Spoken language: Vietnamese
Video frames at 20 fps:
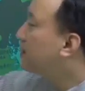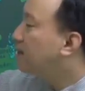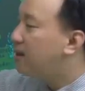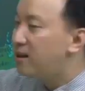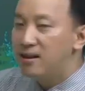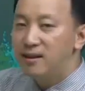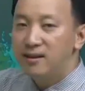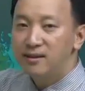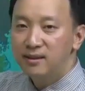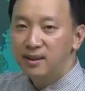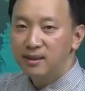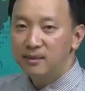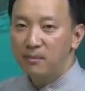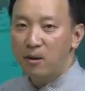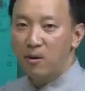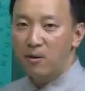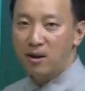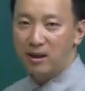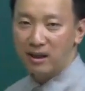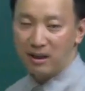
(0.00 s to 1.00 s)
thưa đấy
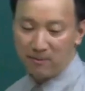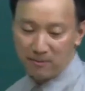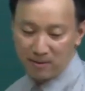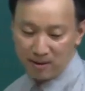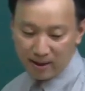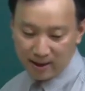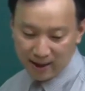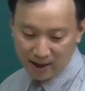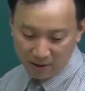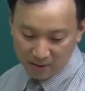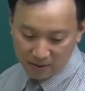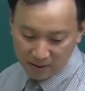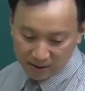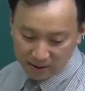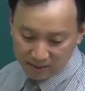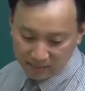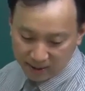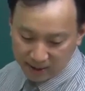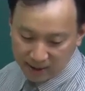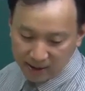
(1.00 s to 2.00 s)
màu càng đậm càng cao
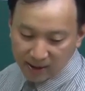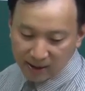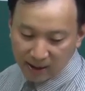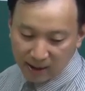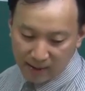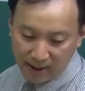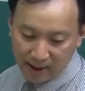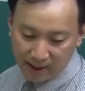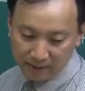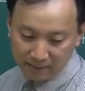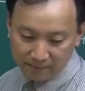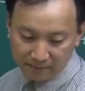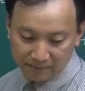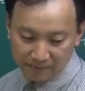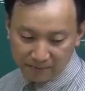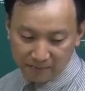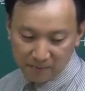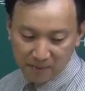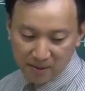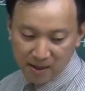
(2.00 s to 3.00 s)
đó đây là đáp án
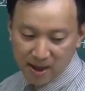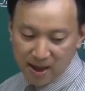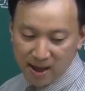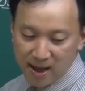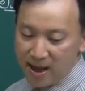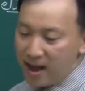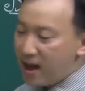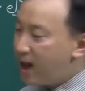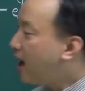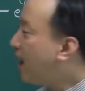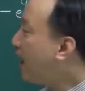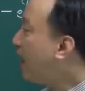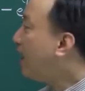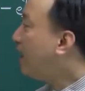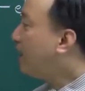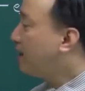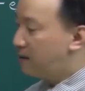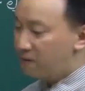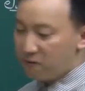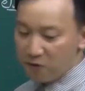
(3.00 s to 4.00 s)
a
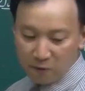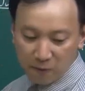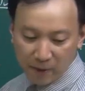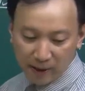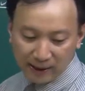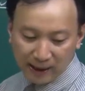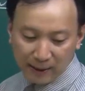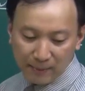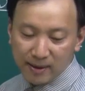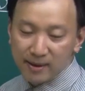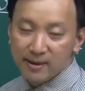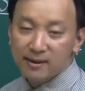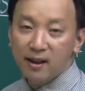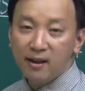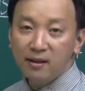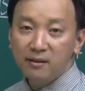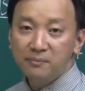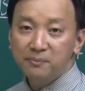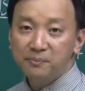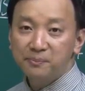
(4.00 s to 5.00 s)
vùng ven Thái Bình
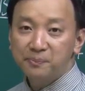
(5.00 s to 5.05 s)
Dương